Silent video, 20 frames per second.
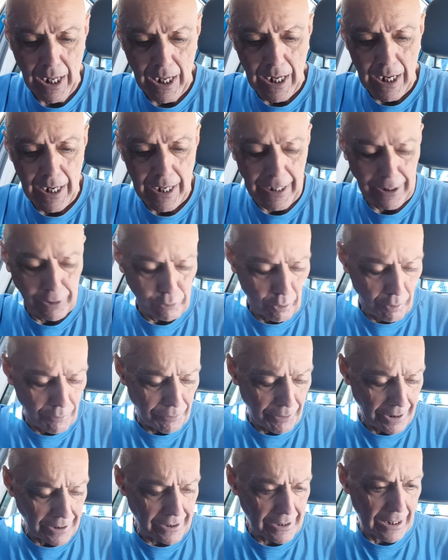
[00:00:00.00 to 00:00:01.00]

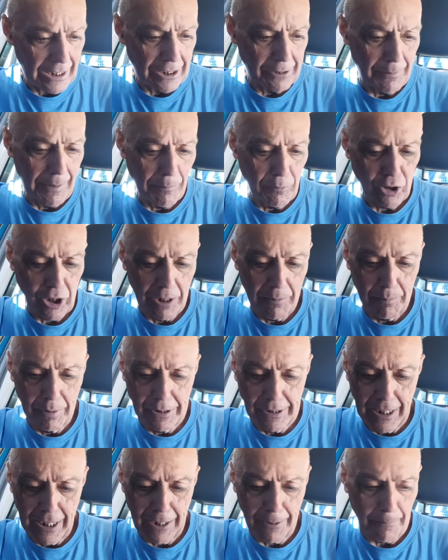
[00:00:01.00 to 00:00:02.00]
Entonces les vamos a
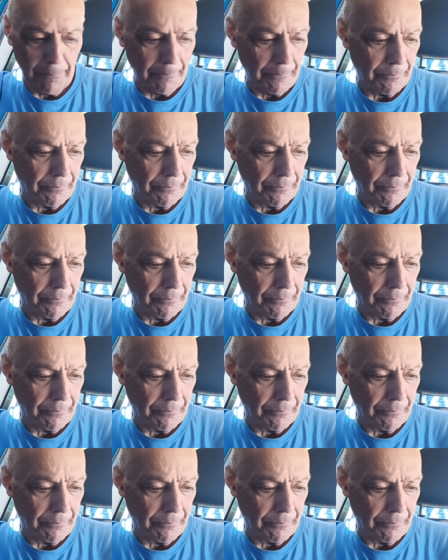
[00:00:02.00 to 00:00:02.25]
invitar